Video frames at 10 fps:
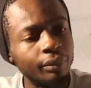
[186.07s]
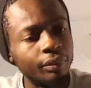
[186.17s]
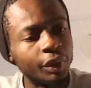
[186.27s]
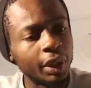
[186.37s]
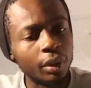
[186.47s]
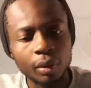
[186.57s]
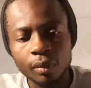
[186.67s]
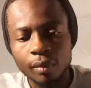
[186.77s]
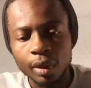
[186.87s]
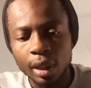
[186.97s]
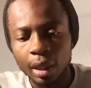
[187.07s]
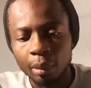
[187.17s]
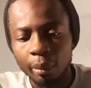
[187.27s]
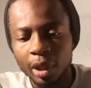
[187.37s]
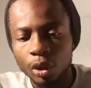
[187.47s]
C'est donc ça, la
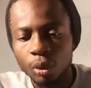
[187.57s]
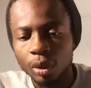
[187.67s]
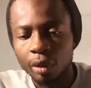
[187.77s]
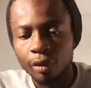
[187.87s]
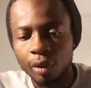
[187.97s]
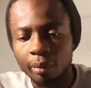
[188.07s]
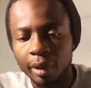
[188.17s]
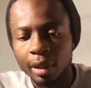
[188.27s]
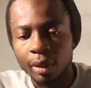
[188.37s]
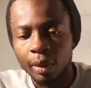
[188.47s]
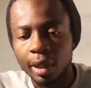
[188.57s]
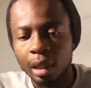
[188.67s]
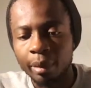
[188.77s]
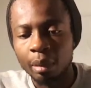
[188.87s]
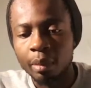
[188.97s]
première chose qu'il faut comprendre, c'est qu'on
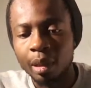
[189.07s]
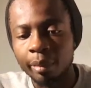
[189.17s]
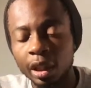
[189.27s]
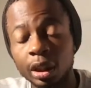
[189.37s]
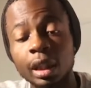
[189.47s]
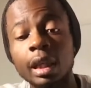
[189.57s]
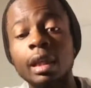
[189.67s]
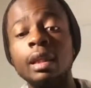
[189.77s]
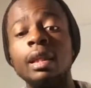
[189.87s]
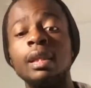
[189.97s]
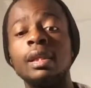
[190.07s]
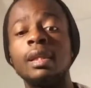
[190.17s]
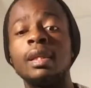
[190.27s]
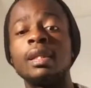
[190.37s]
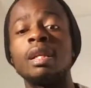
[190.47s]
interprète la Bible à partir des,
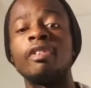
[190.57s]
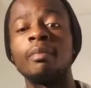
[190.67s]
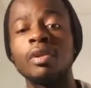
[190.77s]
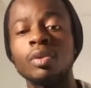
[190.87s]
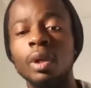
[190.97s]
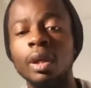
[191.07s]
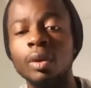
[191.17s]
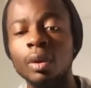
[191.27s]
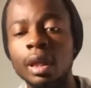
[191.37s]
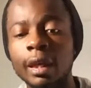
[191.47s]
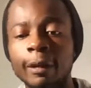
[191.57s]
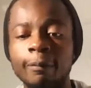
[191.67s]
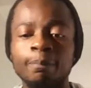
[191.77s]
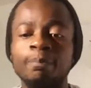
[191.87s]
des, affirmations et non des,